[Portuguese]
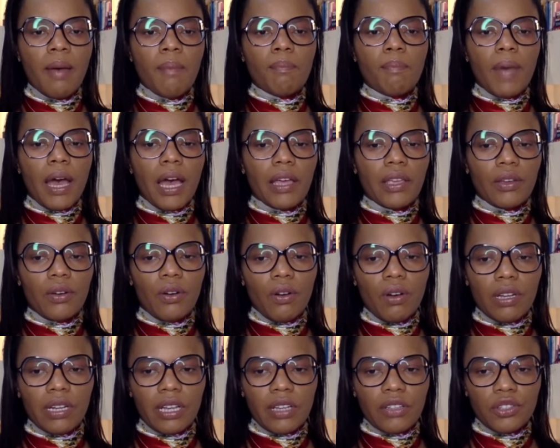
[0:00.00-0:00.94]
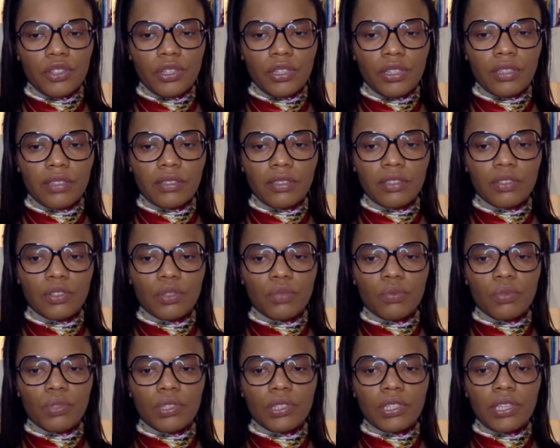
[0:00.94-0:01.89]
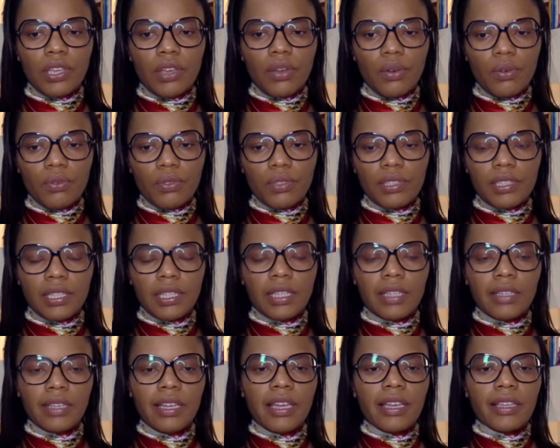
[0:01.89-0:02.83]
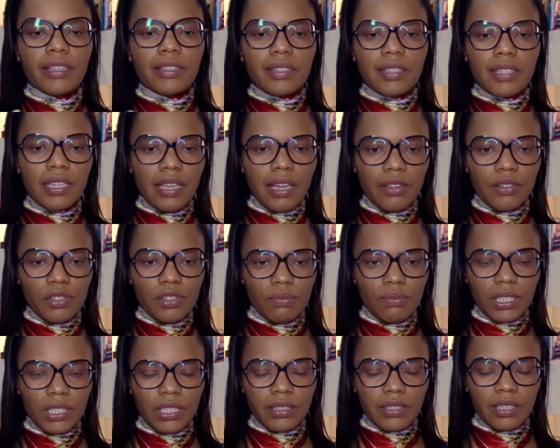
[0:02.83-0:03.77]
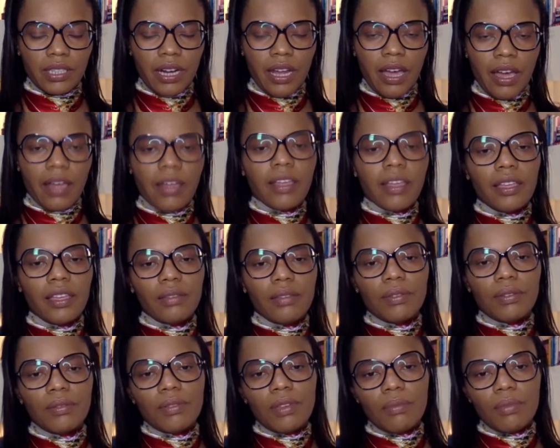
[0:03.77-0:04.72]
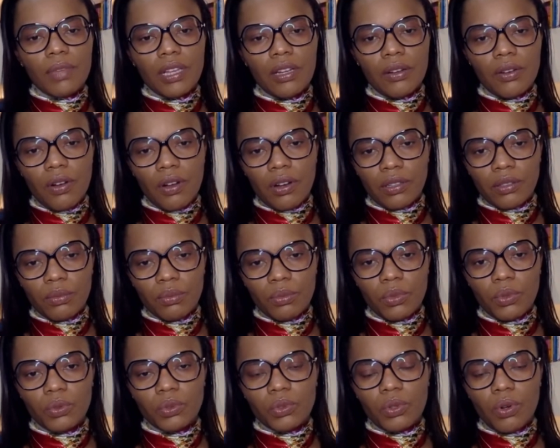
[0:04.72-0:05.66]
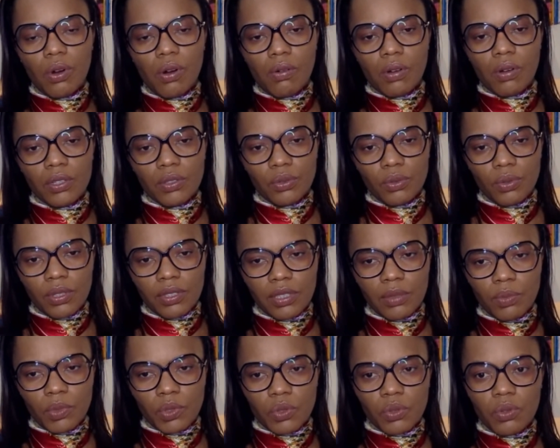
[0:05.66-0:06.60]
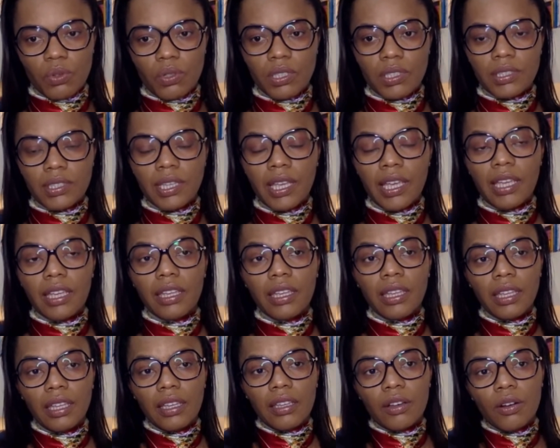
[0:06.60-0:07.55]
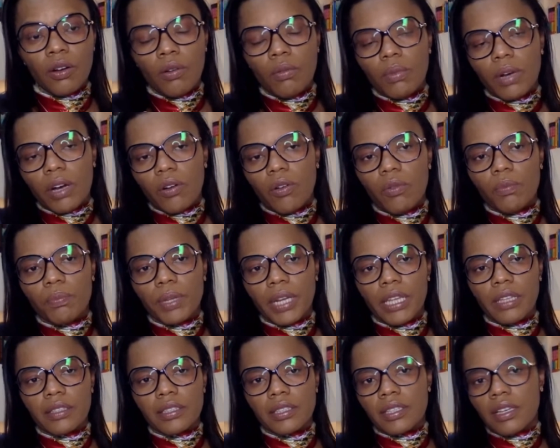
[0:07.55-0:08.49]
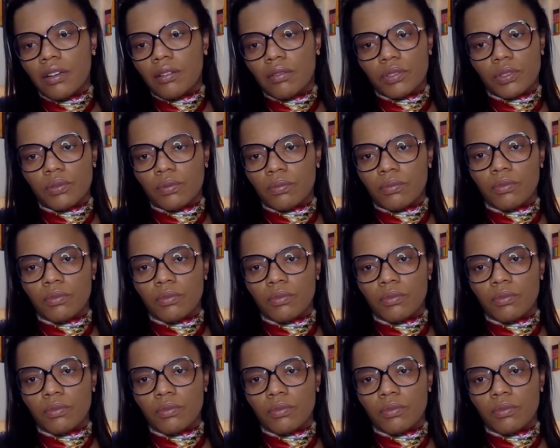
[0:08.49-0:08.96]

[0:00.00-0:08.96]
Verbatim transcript: maior a chance de você conseguir se administrar e viver melhor no mundo com as suas emoções e com uma compreensão, assim,